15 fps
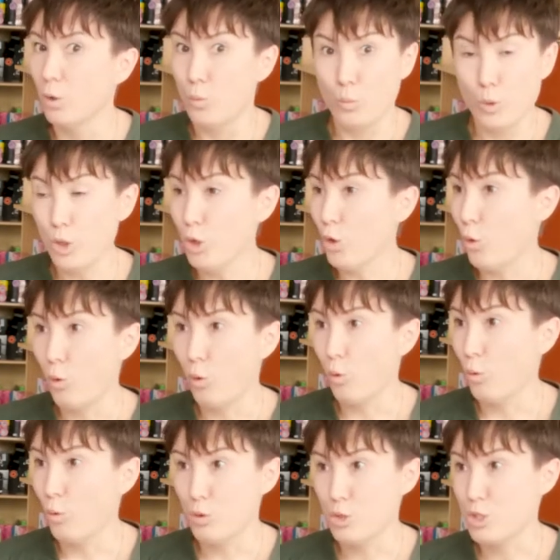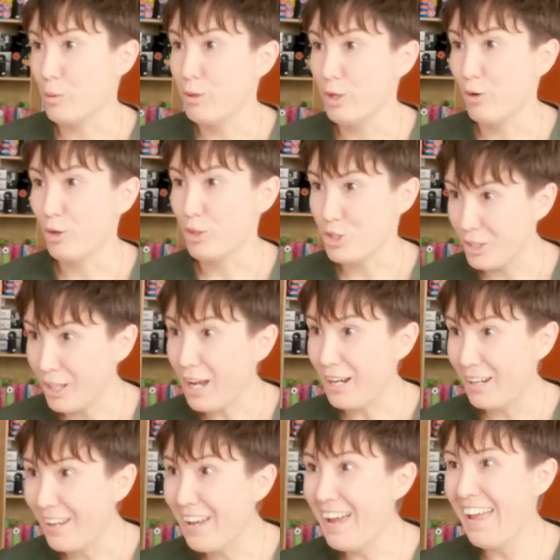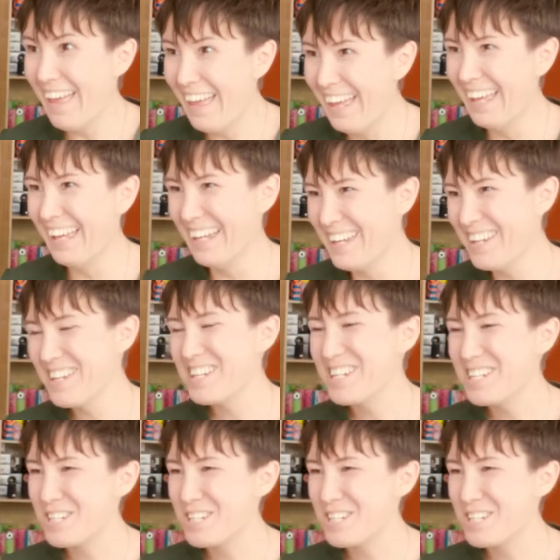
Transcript: Oui, en euh, Chablais en règle générale. Chablais en règle générale, oui,